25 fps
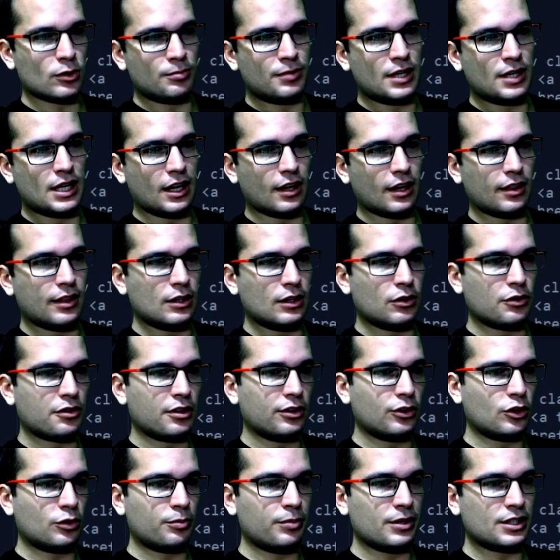ah, pues mira,
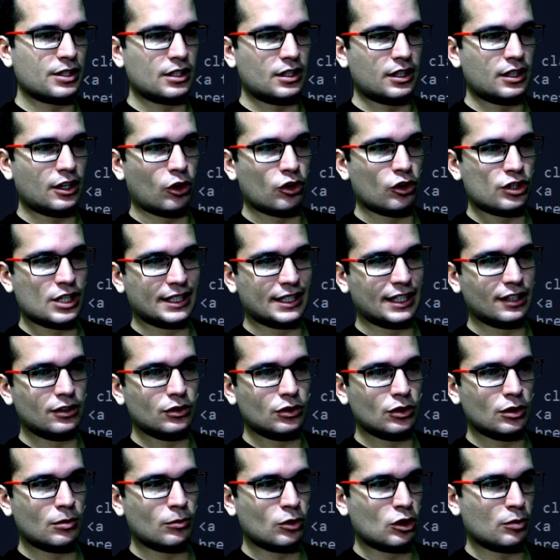quizás 200 píxeles no sea
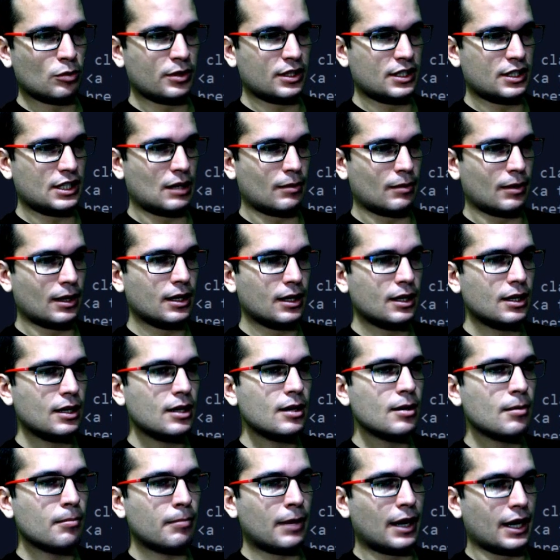tanto como yo pensaba.
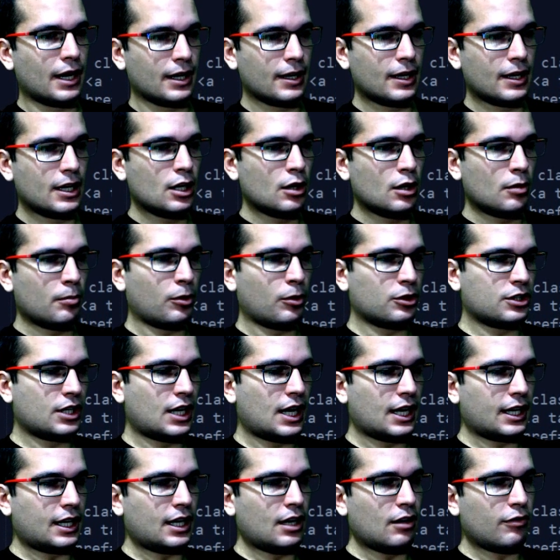Vale,
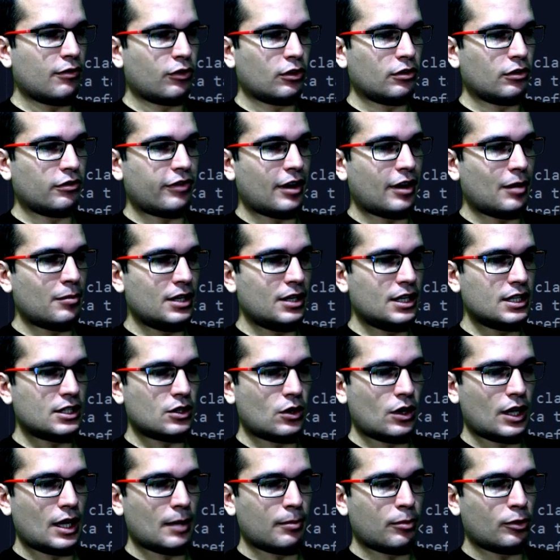pues ahora aquí el font
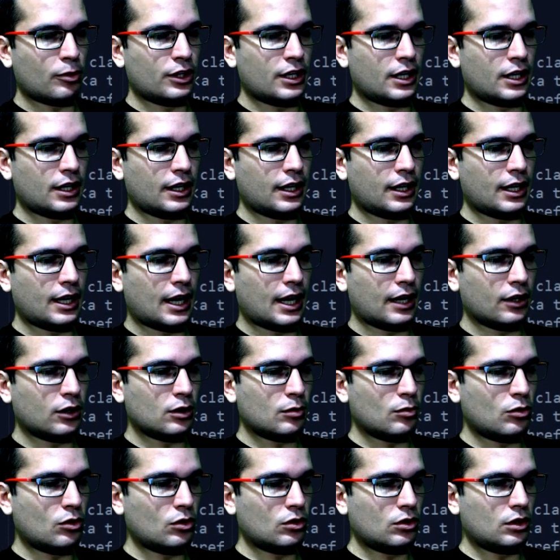family se lo voy a poner de
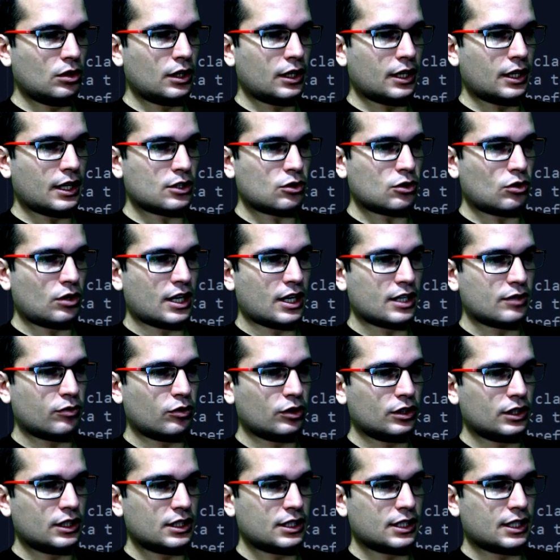iCommon que son
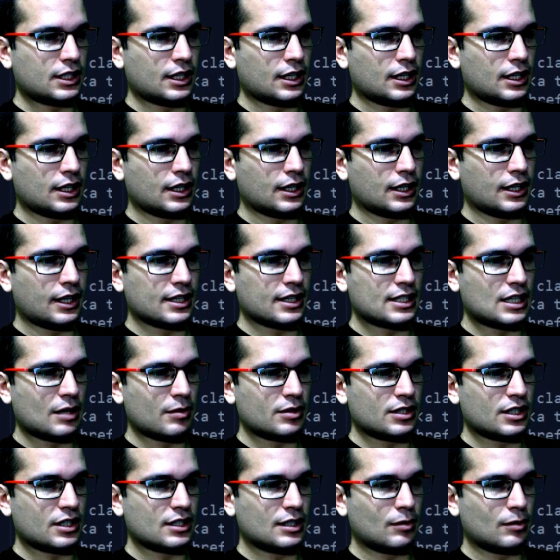las fuentes que, que
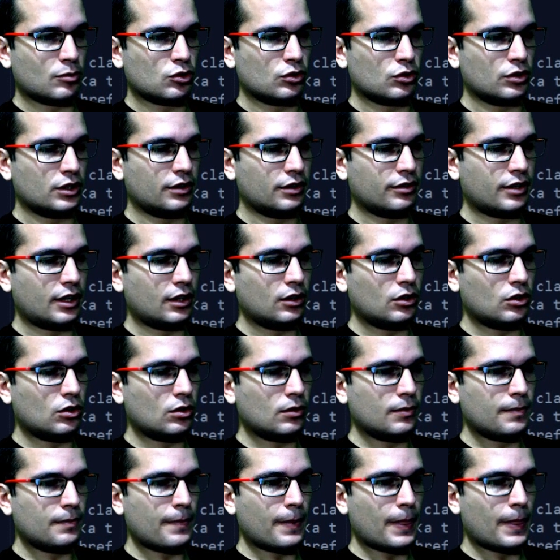ya sabes que estamos
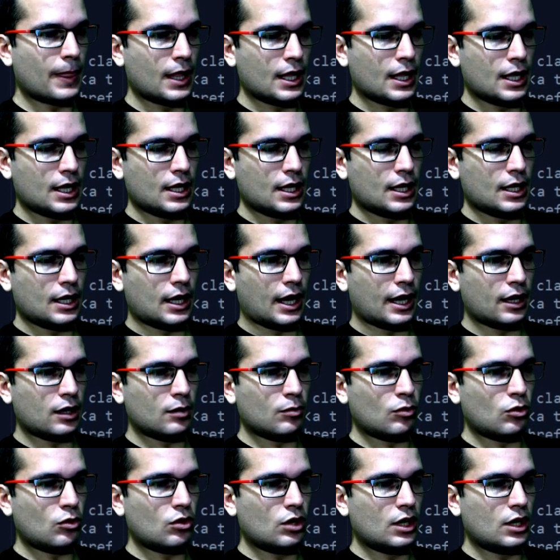utilizando
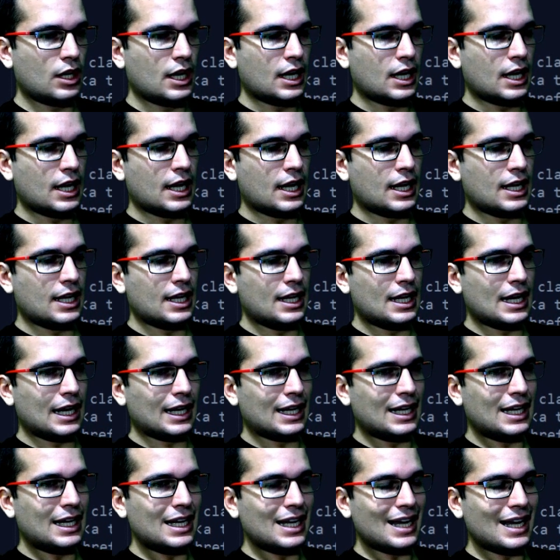hay como un...
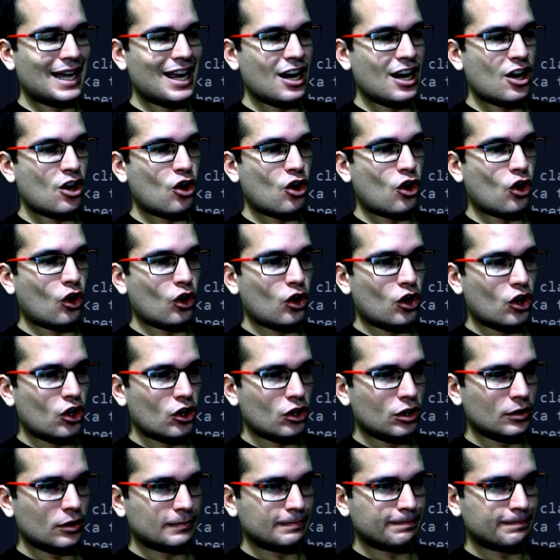Y aquí el
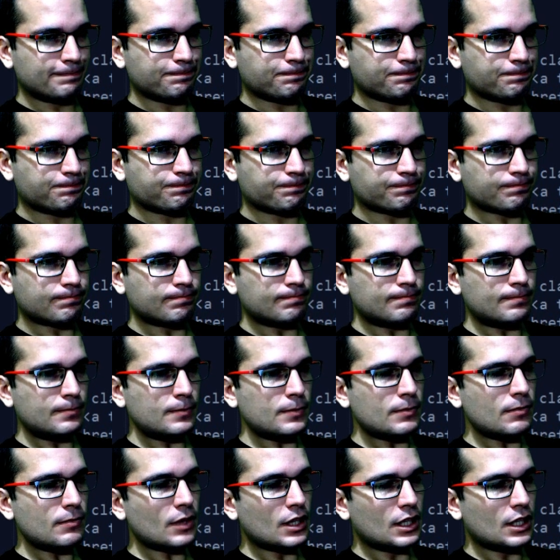color,
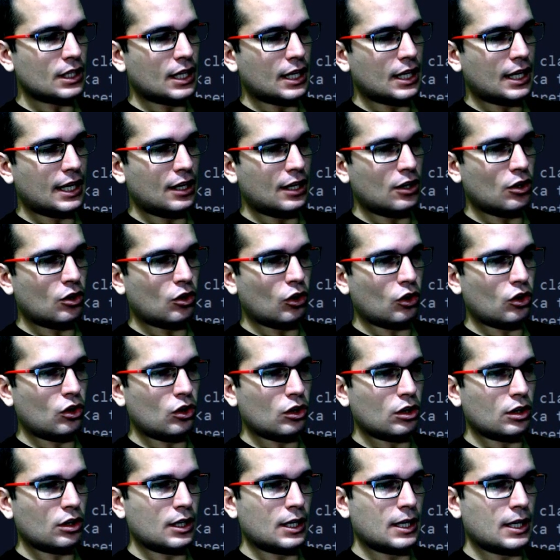el
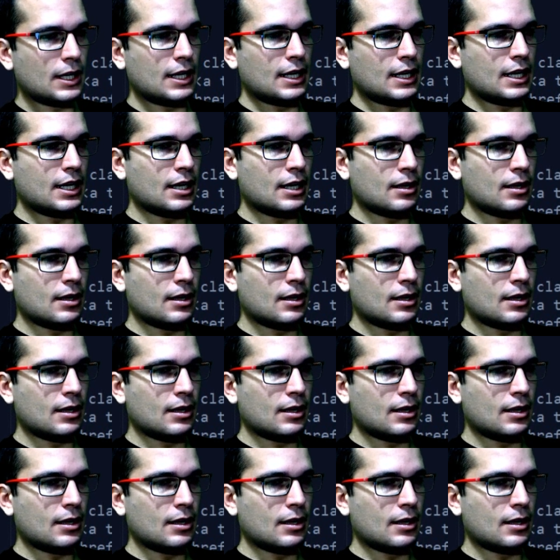color,